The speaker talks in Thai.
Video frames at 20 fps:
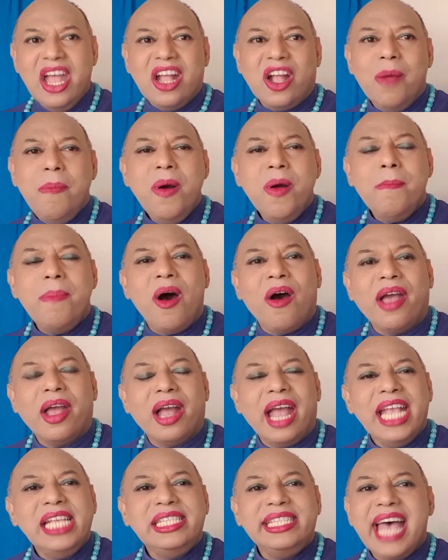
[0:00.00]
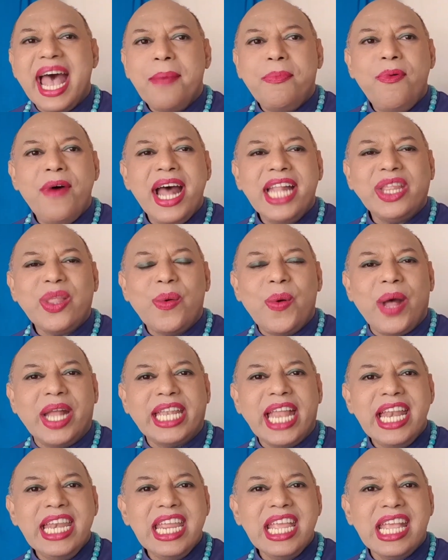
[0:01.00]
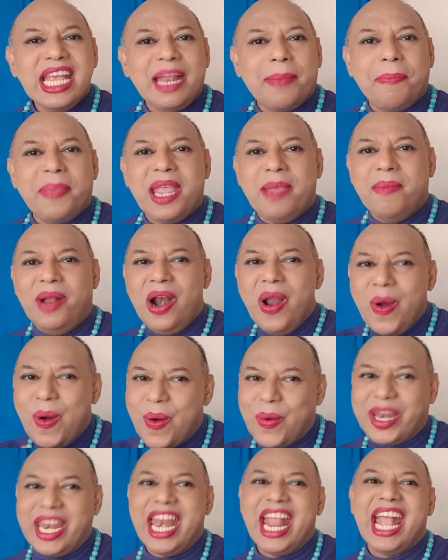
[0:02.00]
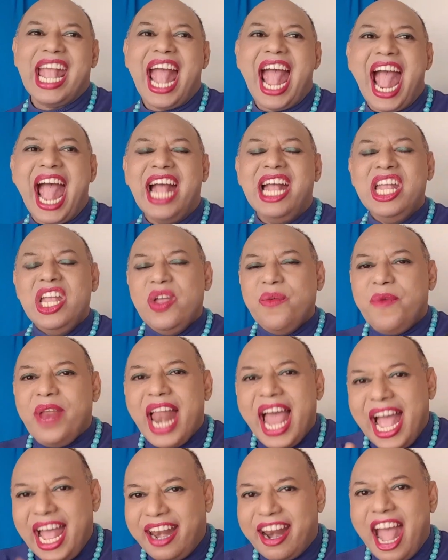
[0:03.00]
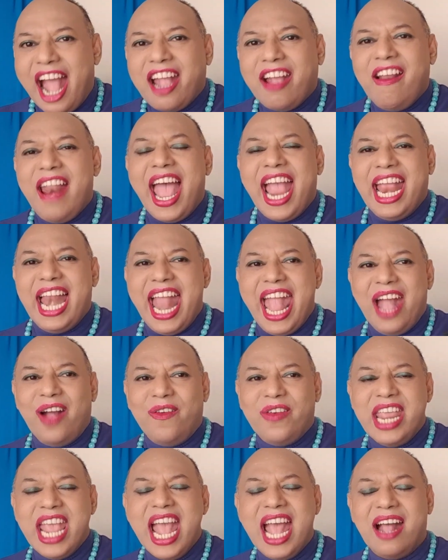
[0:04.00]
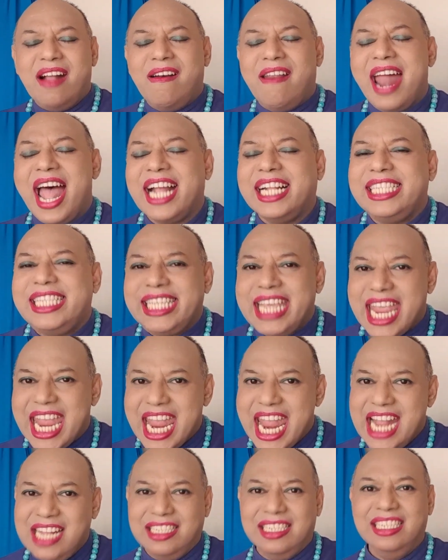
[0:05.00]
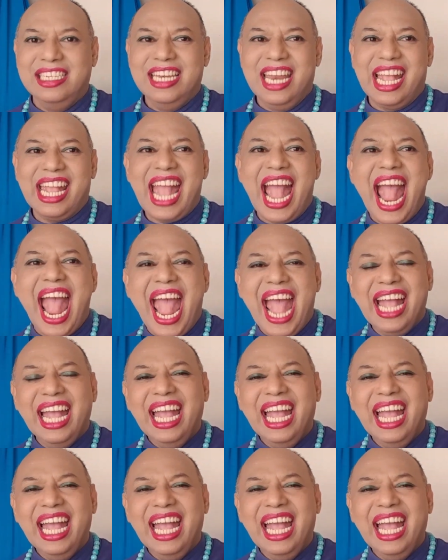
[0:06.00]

เขาบ่งบอกให้ทราบว่าตัวท่านที่เกิดปีมะโรงเนี่ยนะคะเวลารักใครแล้วเนี่ยรักจริงนะคะ